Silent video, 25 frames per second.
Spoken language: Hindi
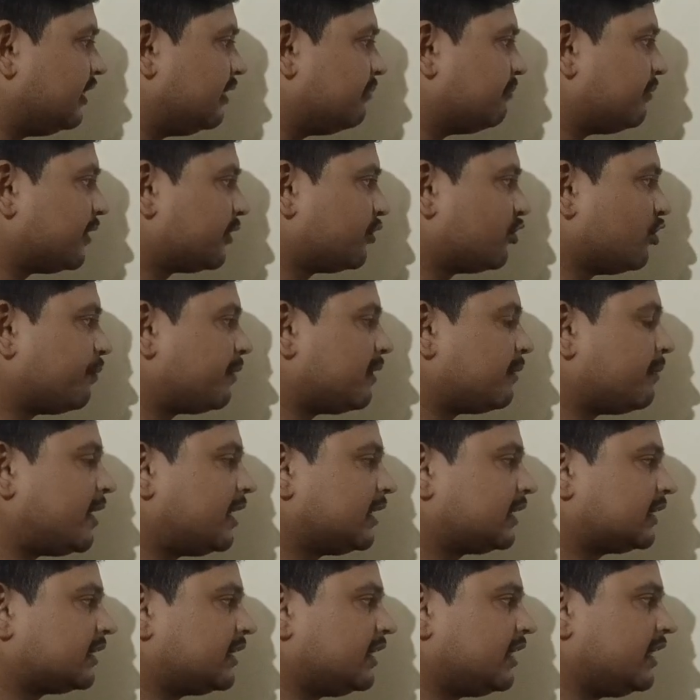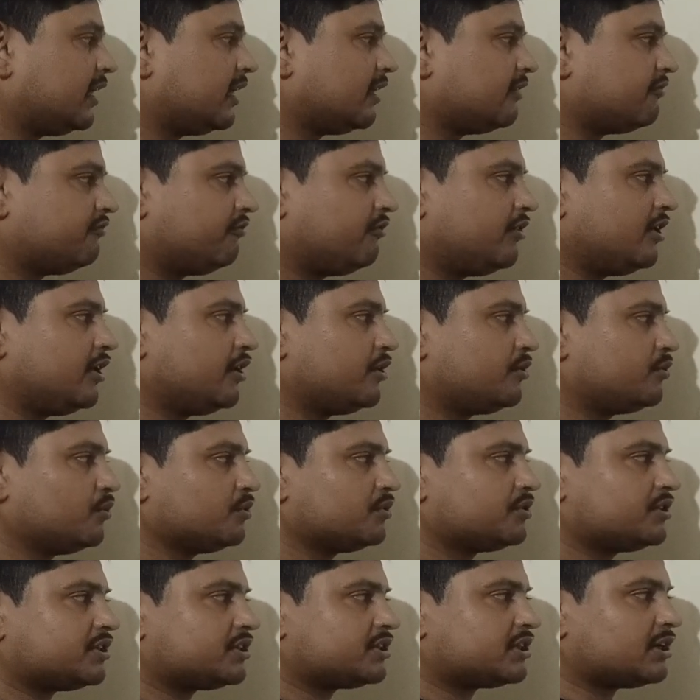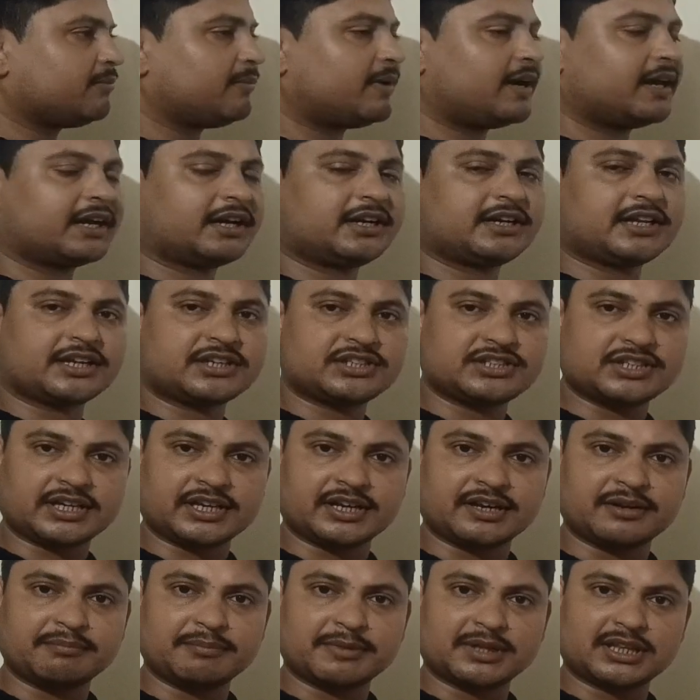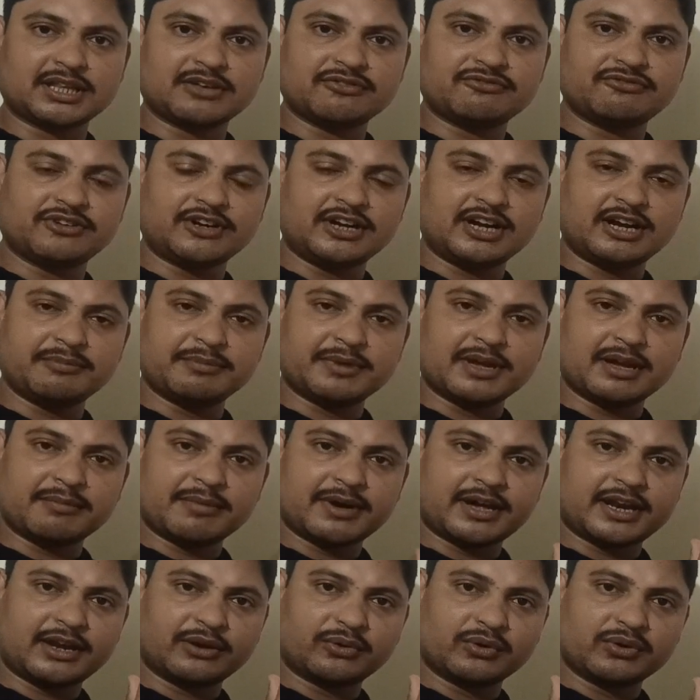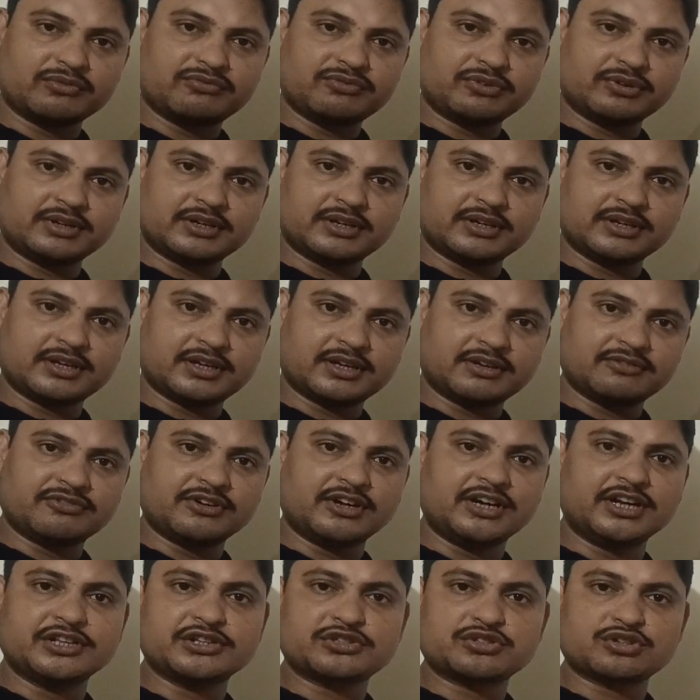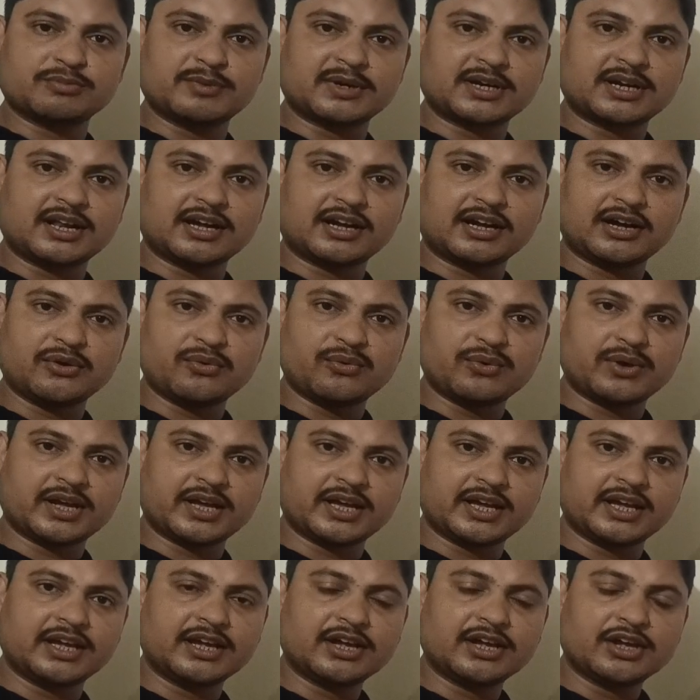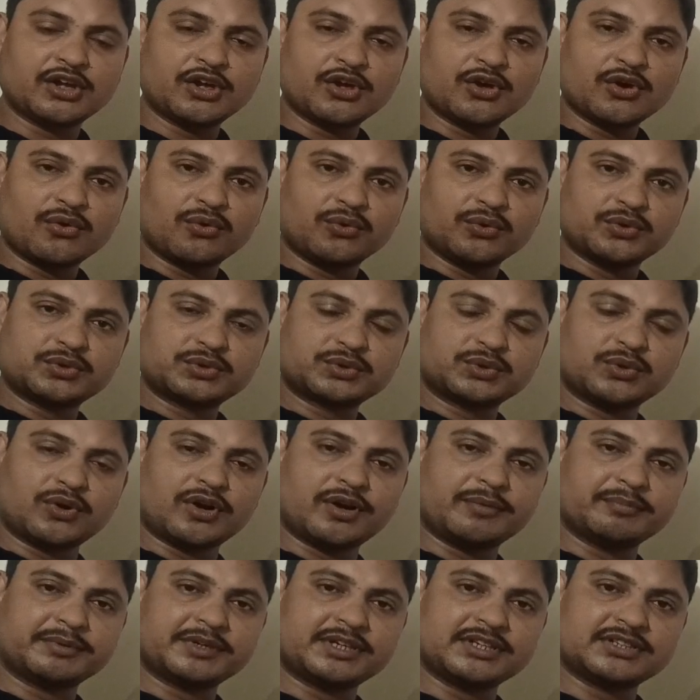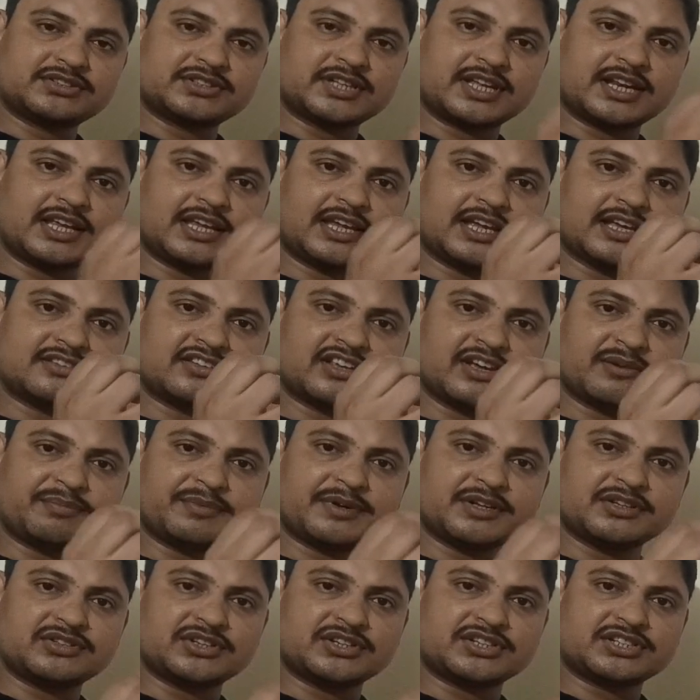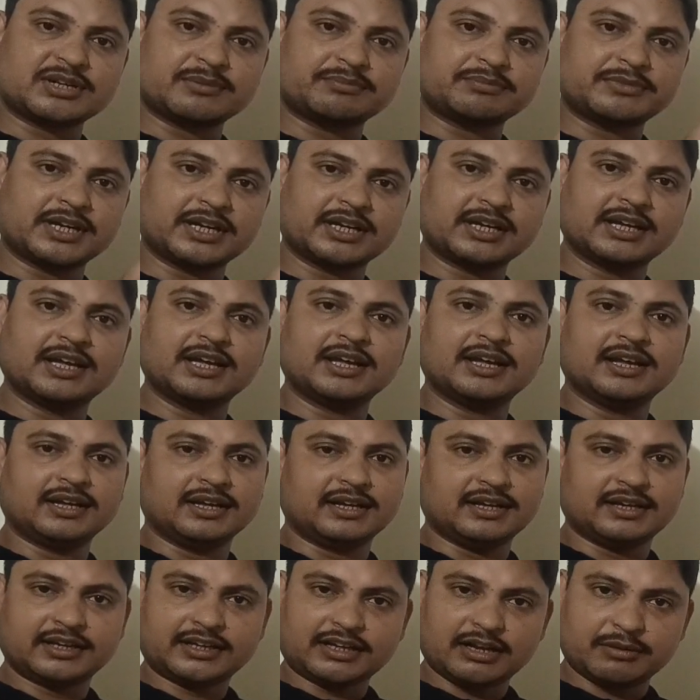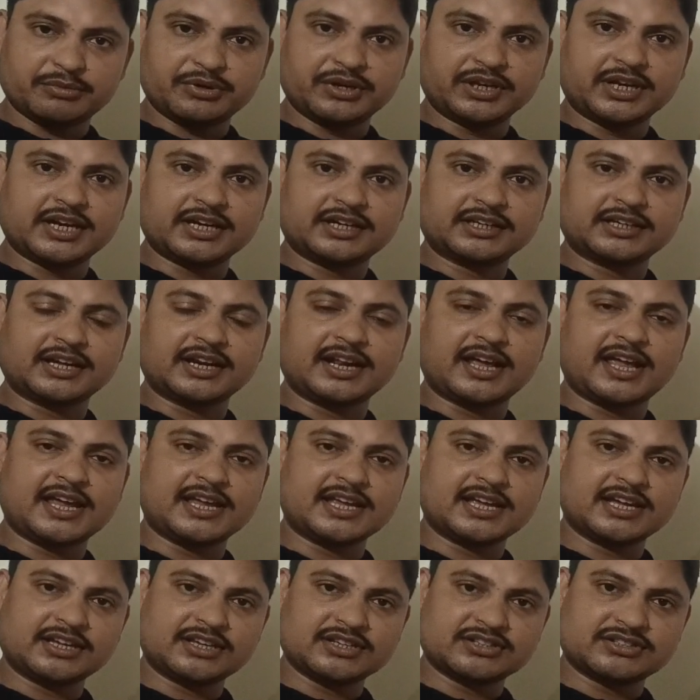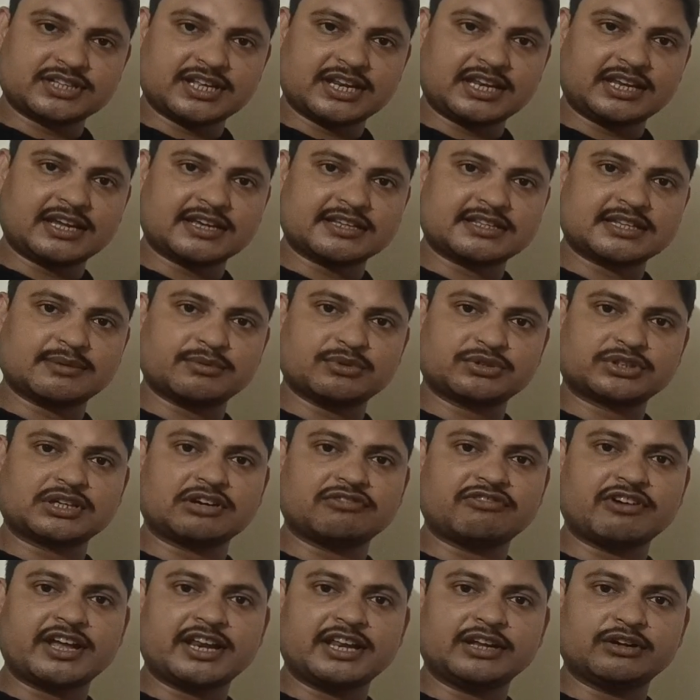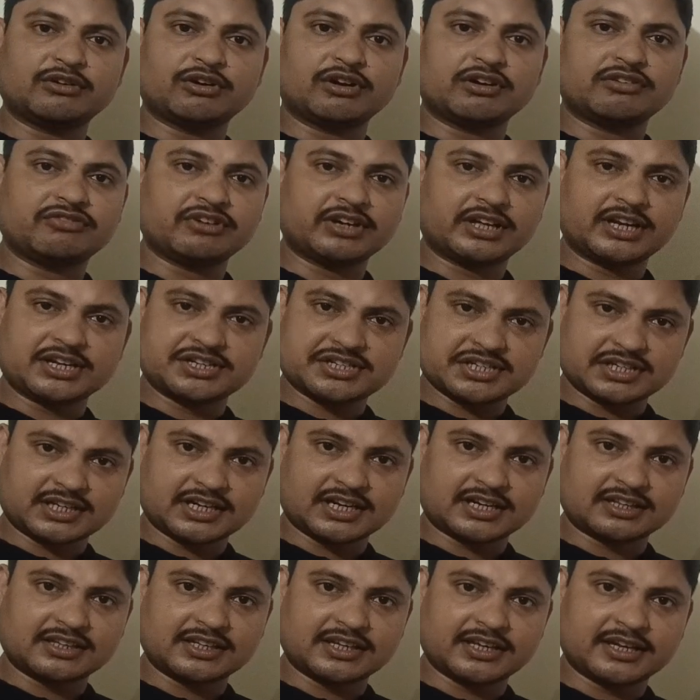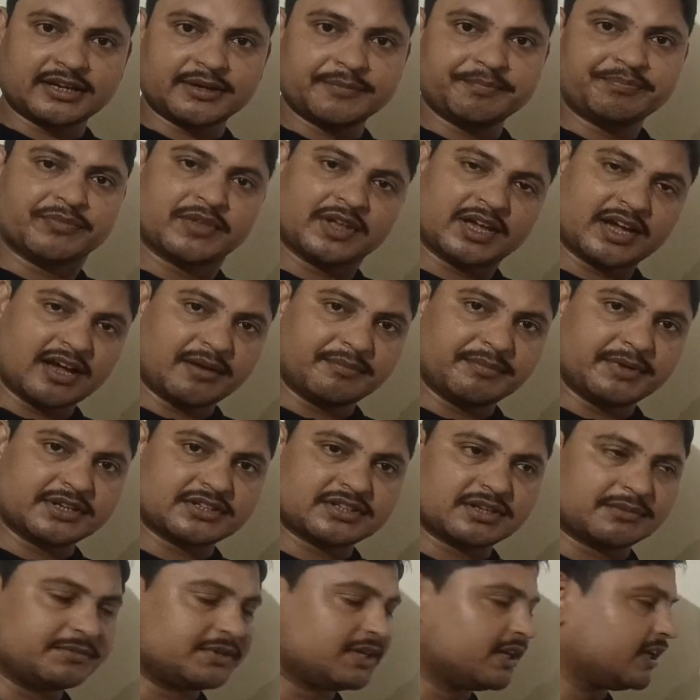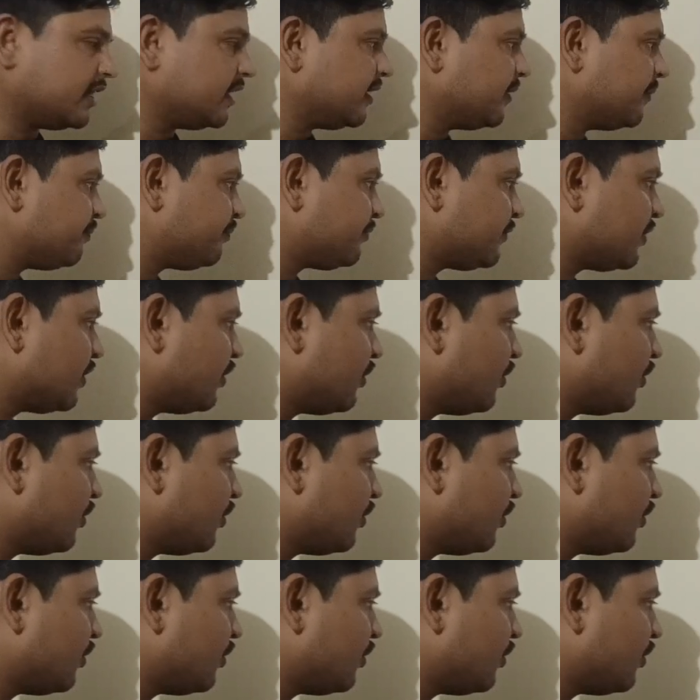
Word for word: नंबर दो पे बात करेंगे फील्ड टू सिस्टम आर्किटेक्चर मतलब फील्ड में हमारा कोई फील्ड इंस्ट्रूमेंट लगा हुआ है उसको हम किस तरीके से अपने सिस्टम तक कम्युनिकेट कराएंगे किस तरीके से हम उसका वायरिंग कॉन्फ़िगरेशन करते हैं हम ये समझेंगे